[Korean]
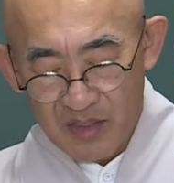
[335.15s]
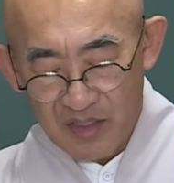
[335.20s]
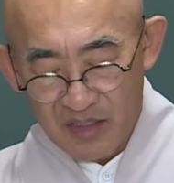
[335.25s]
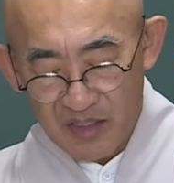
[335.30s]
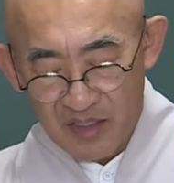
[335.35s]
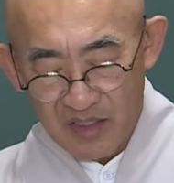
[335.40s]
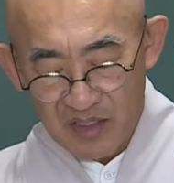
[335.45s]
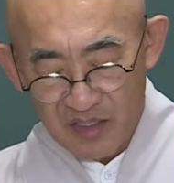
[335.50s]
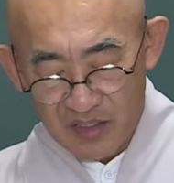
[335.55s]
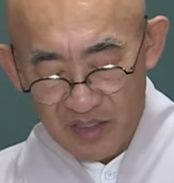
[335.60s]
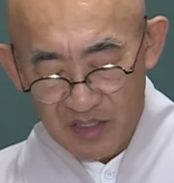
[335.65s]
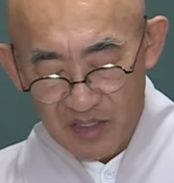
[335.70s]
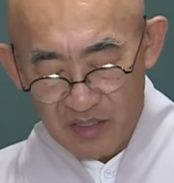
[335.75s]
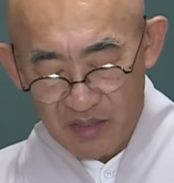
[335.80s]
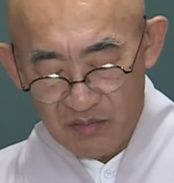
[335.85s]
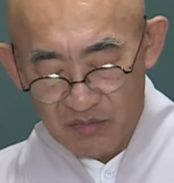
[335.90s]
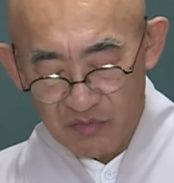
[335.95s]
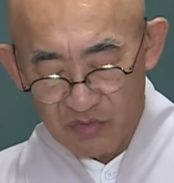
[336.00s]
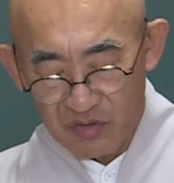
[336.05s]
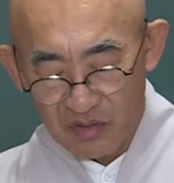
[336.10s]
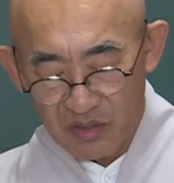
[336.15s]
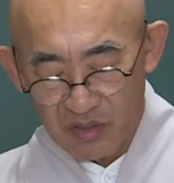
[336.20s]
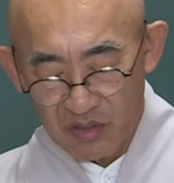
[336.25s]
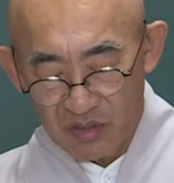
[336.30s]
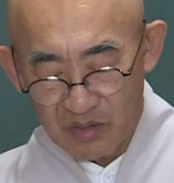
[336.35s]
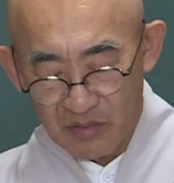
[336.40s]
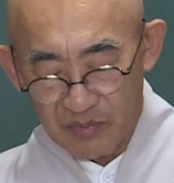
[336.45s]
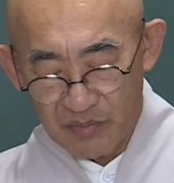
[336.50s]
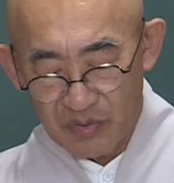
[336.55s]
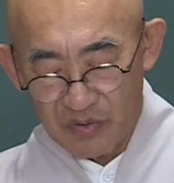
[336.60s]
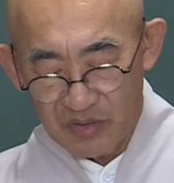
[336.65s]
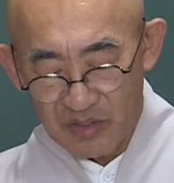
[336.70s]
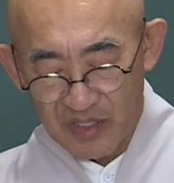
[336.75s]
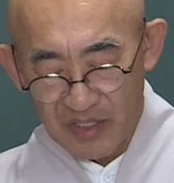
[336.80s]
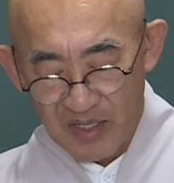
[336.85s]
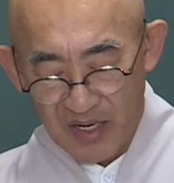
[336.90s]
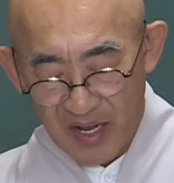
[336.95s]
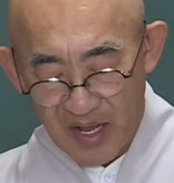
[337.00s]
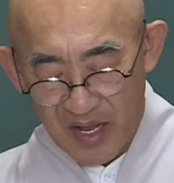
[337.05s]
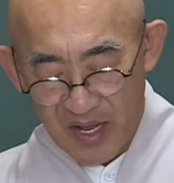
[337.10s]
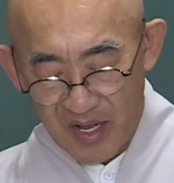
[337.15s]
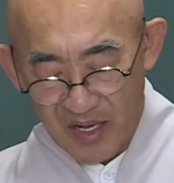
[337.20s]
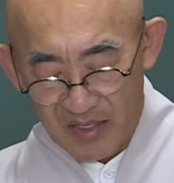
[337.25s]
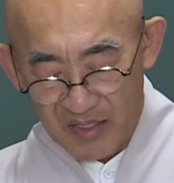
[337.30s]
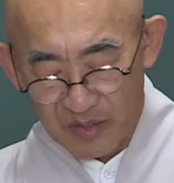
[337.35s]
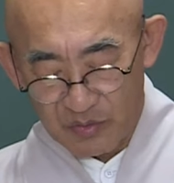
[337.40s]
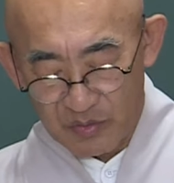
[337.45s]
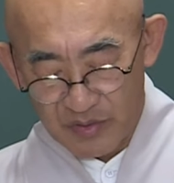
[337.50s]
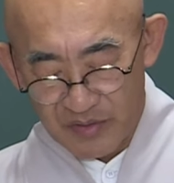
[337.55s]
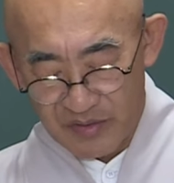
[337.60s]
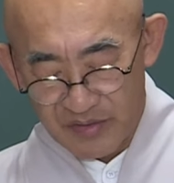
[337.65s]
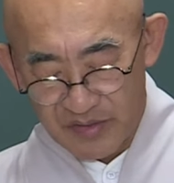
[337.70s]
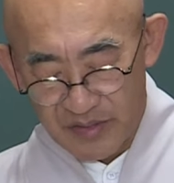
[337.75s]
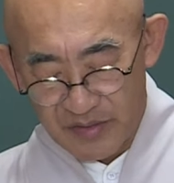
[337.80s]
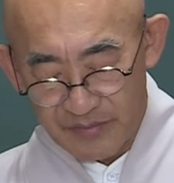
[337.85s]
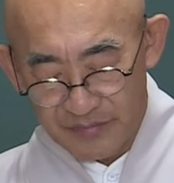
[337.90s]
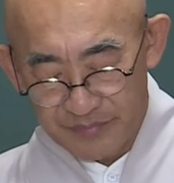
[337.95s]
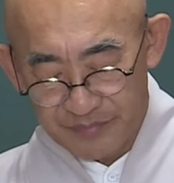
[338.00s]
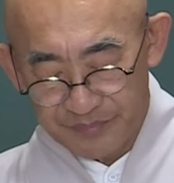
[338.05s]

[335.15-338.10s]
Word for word: 이 일을 물어보리라 라고 했어요.